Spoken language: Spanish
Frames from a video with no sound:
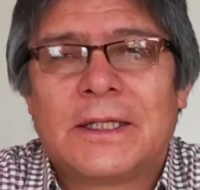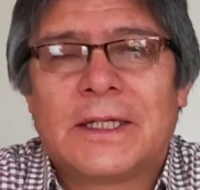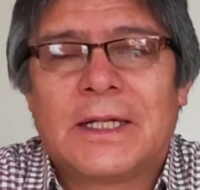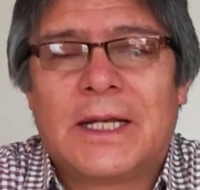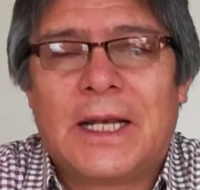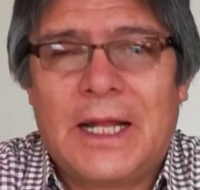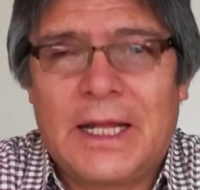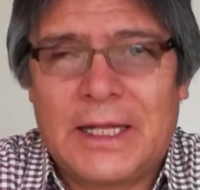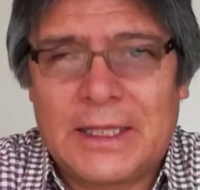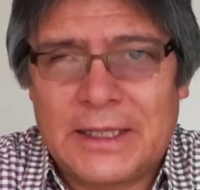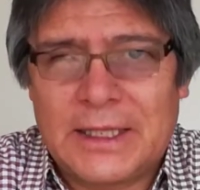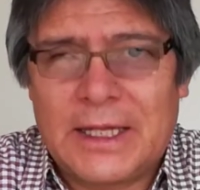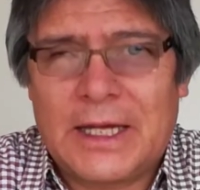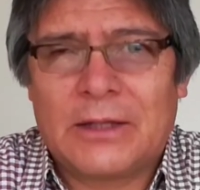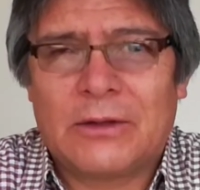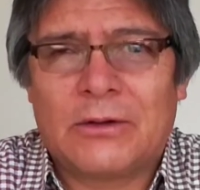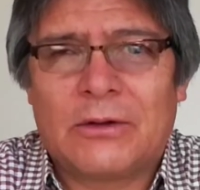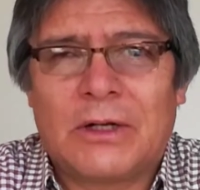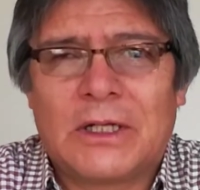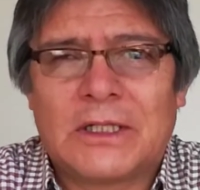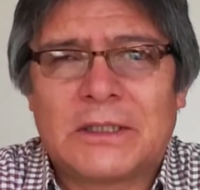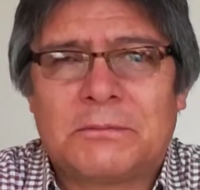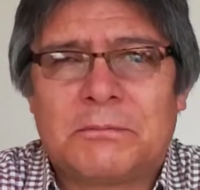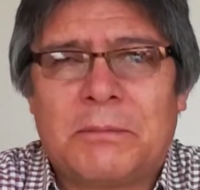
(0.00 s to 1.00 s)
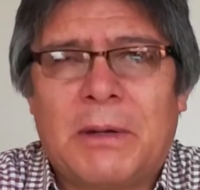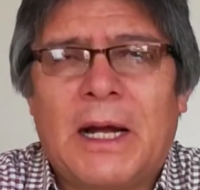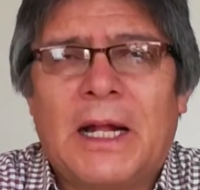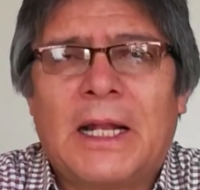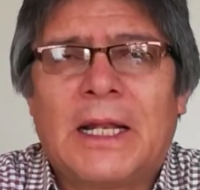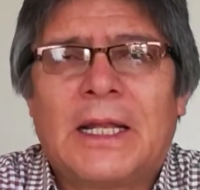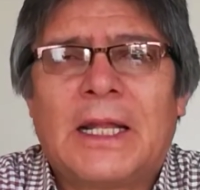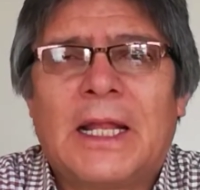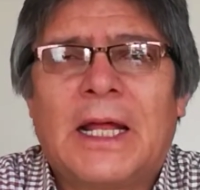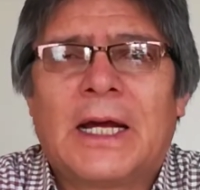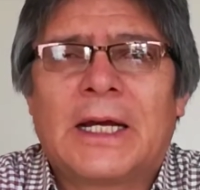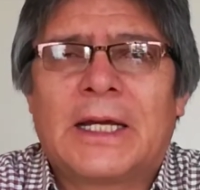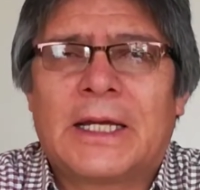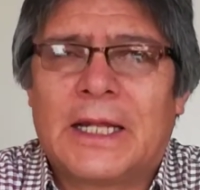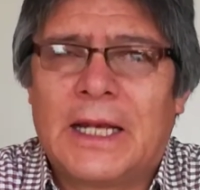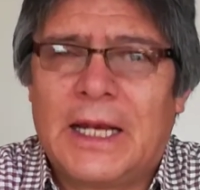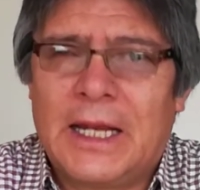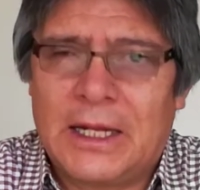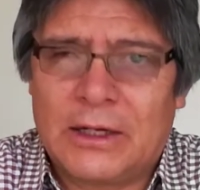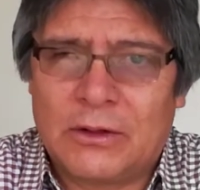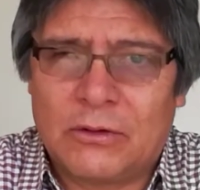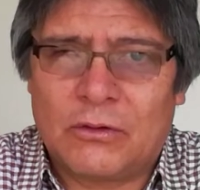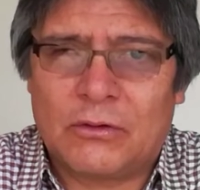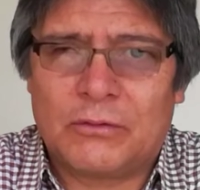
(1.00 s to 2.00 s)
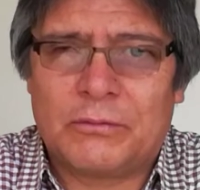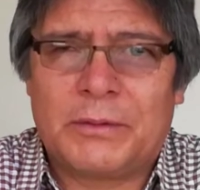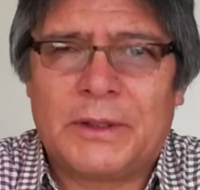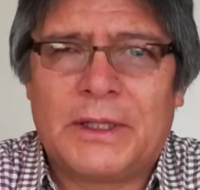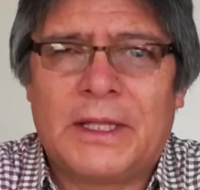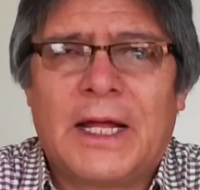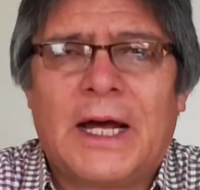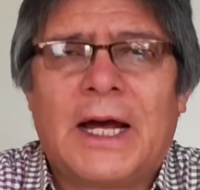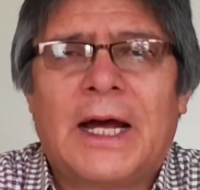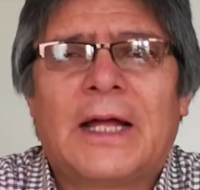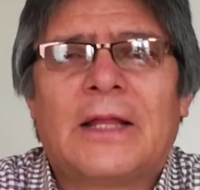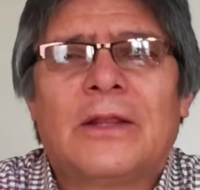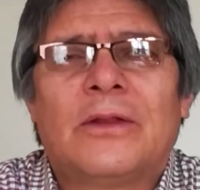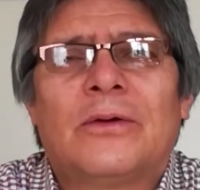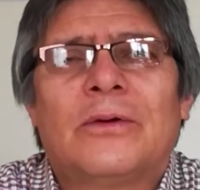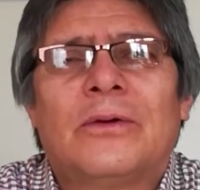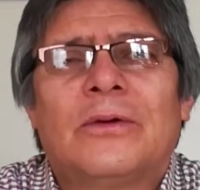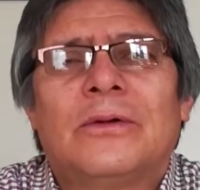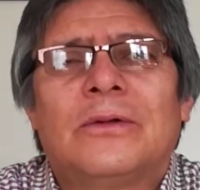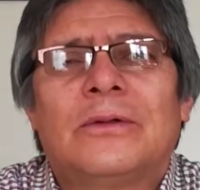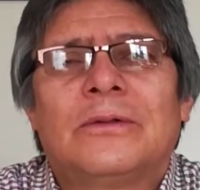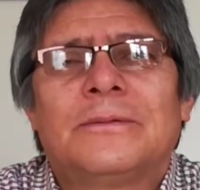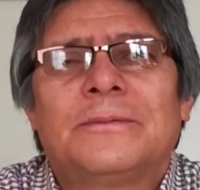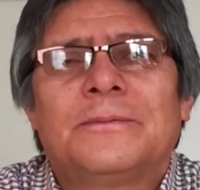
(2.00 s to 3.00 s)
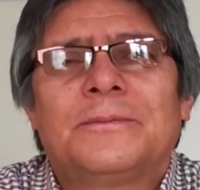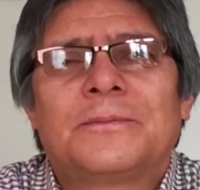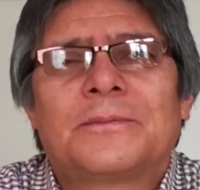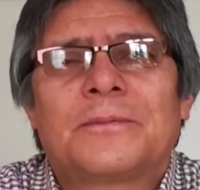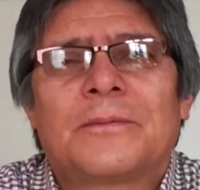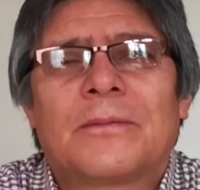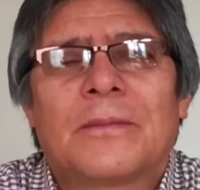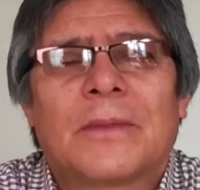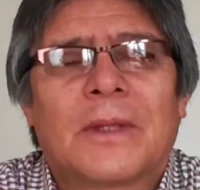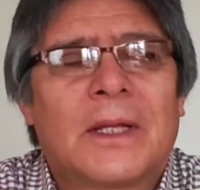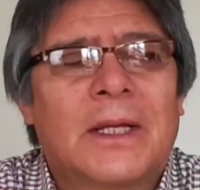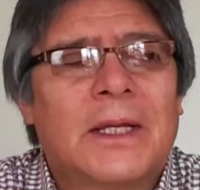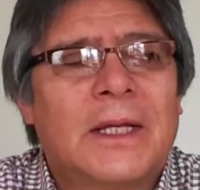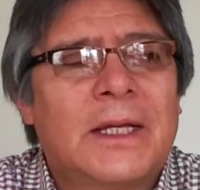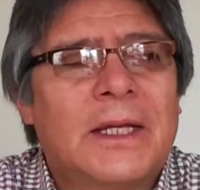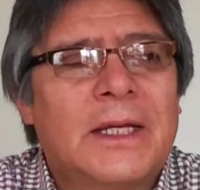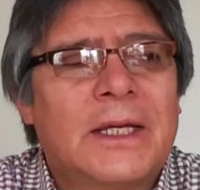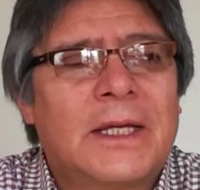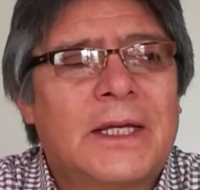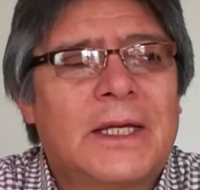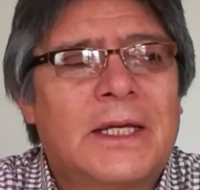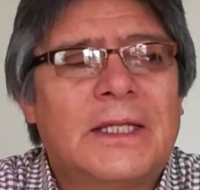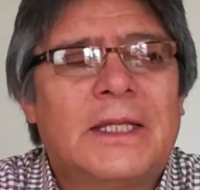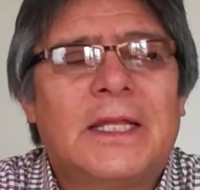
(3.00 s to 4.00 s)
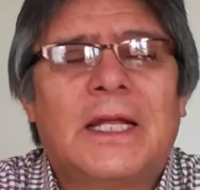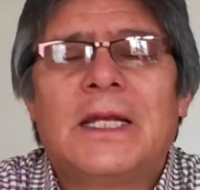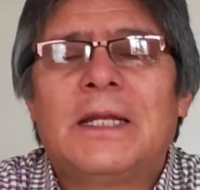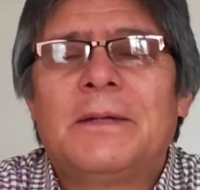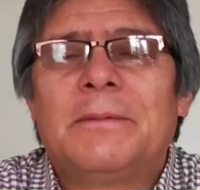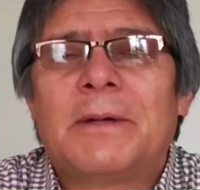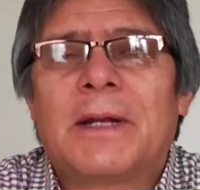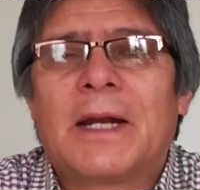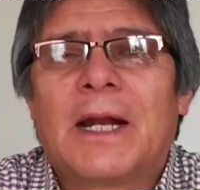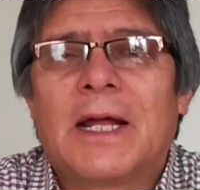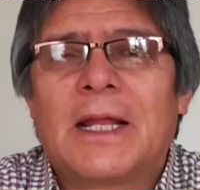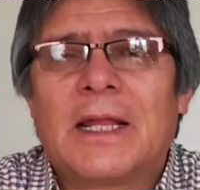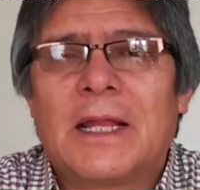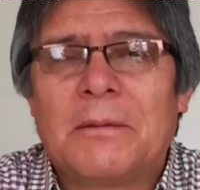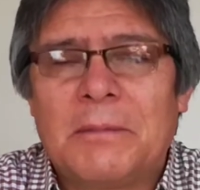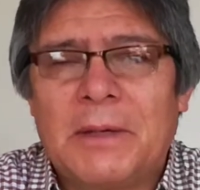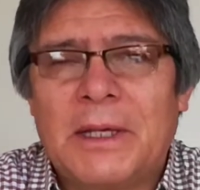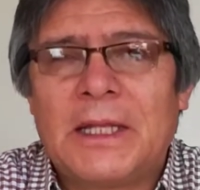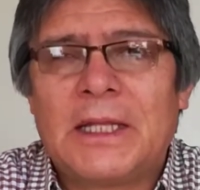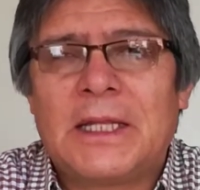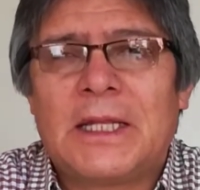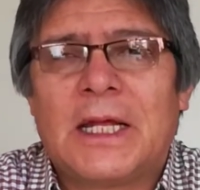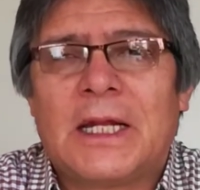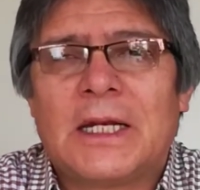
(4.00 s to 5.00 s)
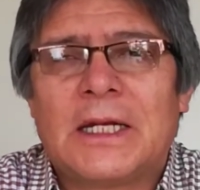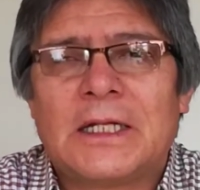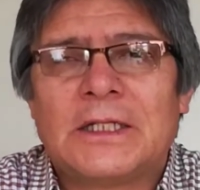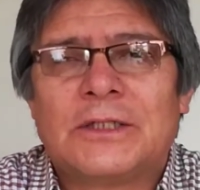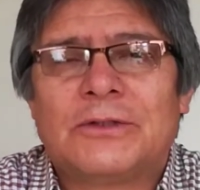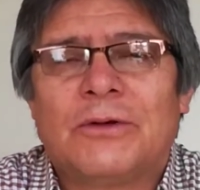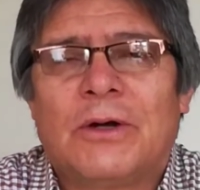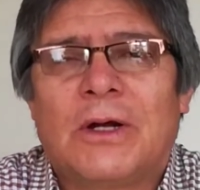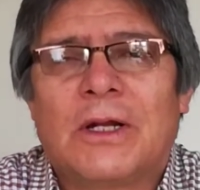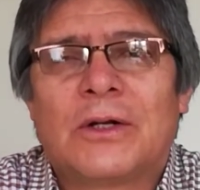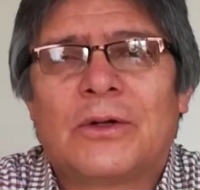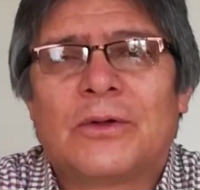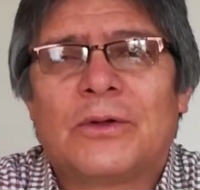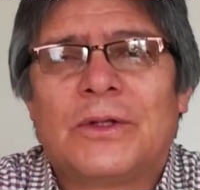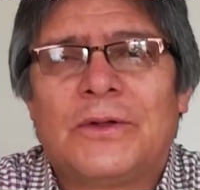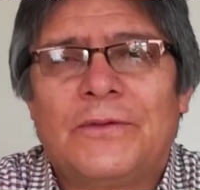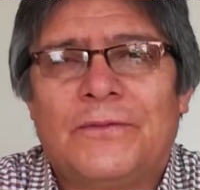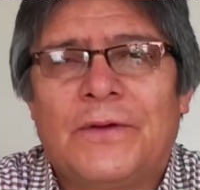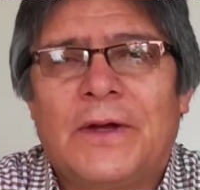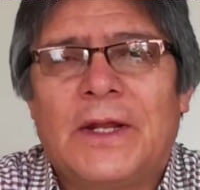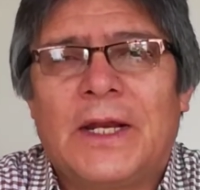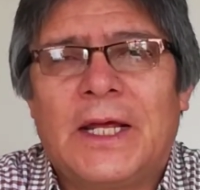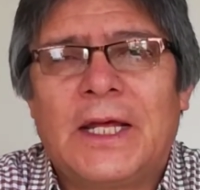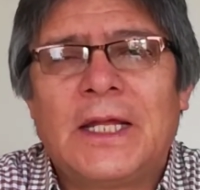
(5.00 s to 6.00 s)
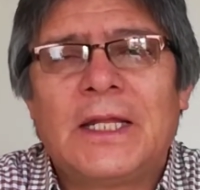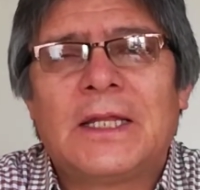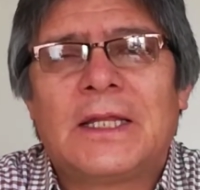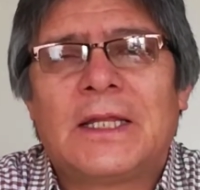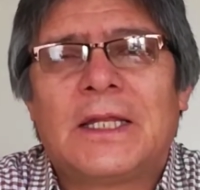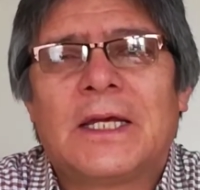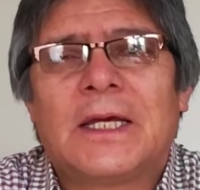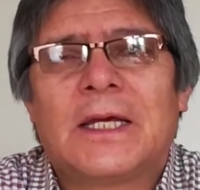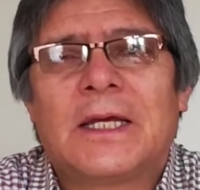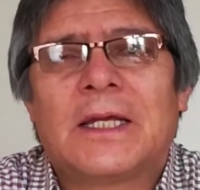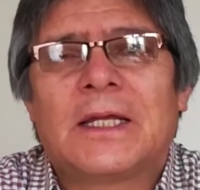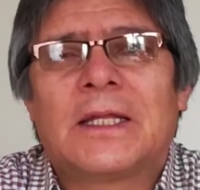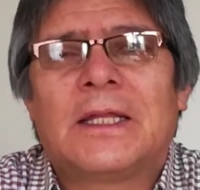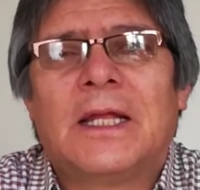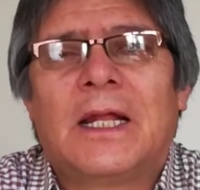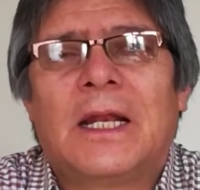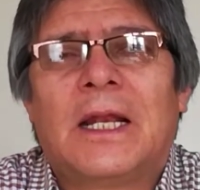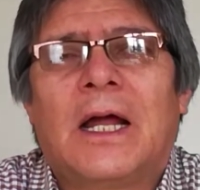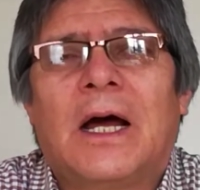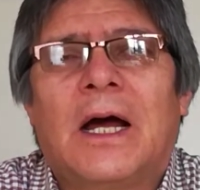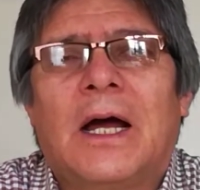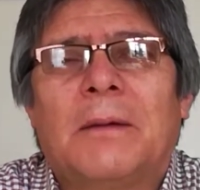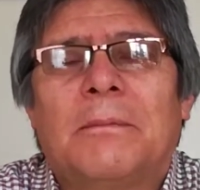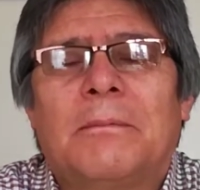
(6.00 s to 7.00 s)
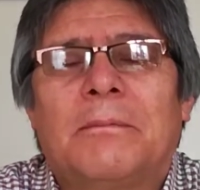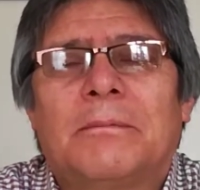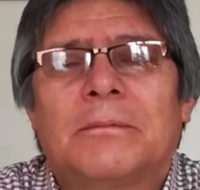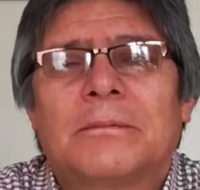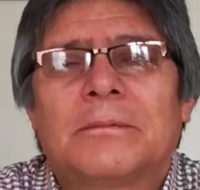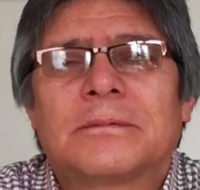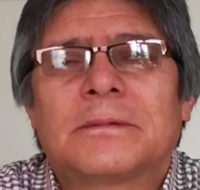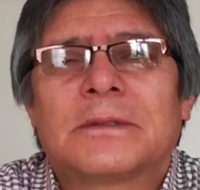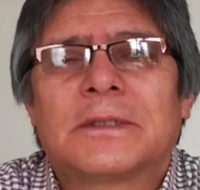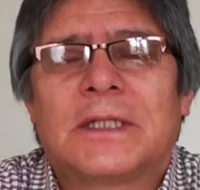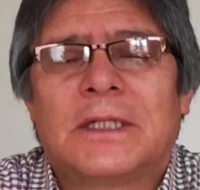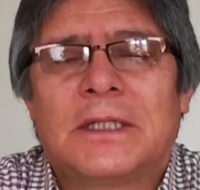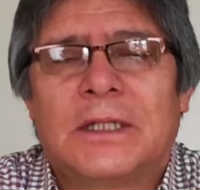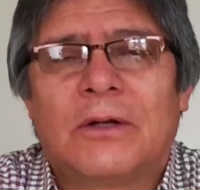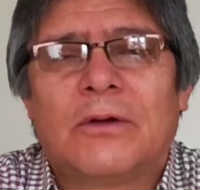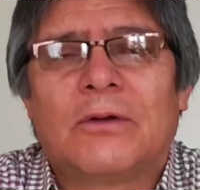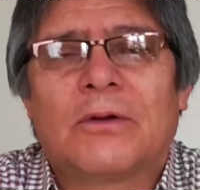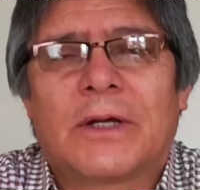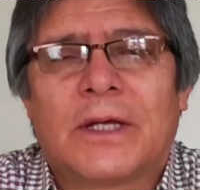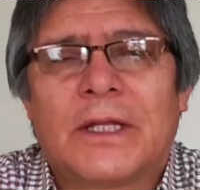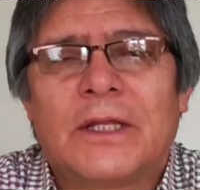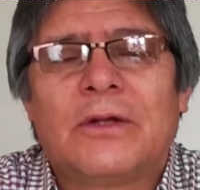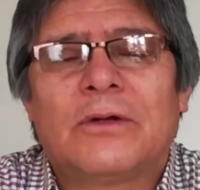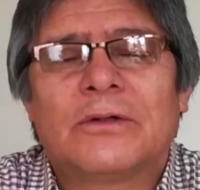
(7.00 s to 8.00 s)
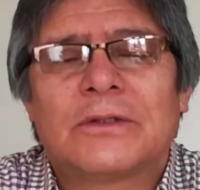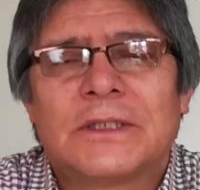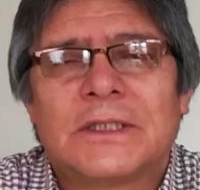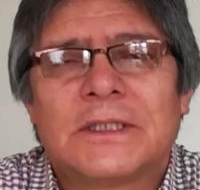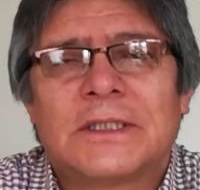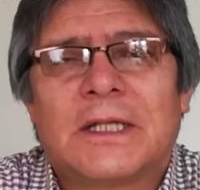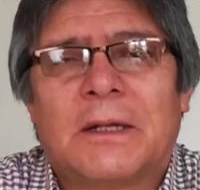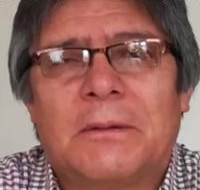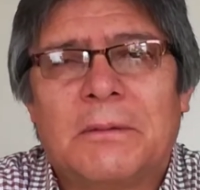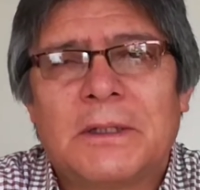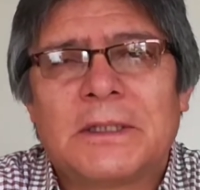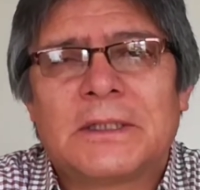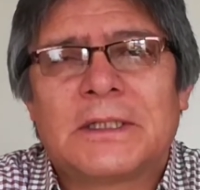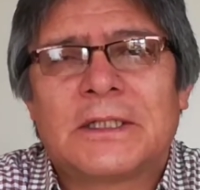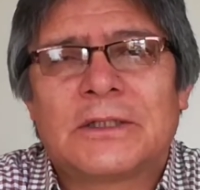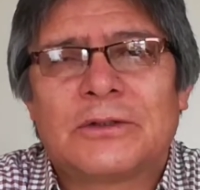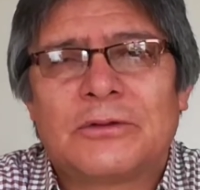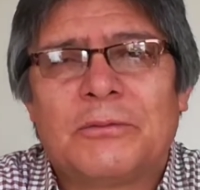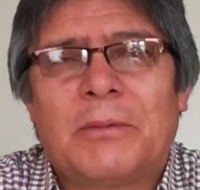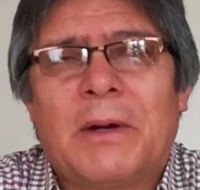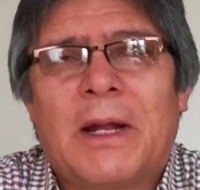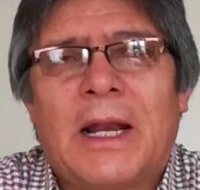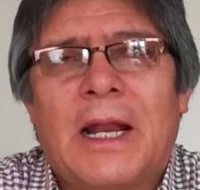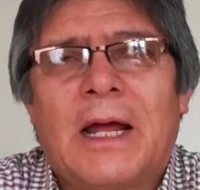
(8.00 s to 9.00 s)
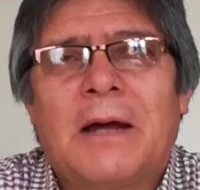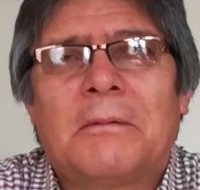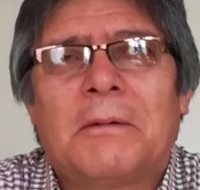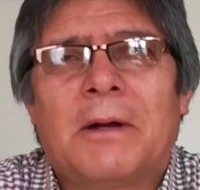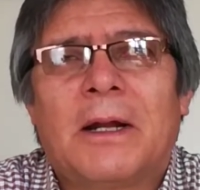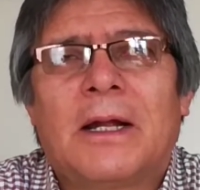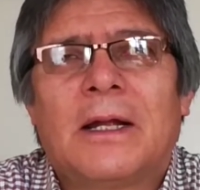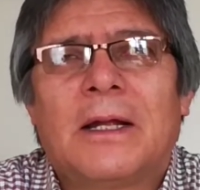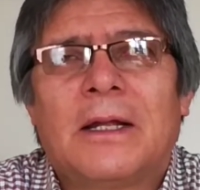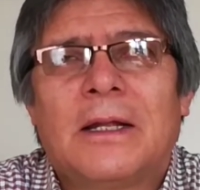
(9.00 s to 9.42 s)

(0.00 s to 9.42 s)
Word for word: le han dado la espalda, que le han olvidado, que deliberadamente han hecho algo diferente de, la, de lo que Dios establece en su palabra,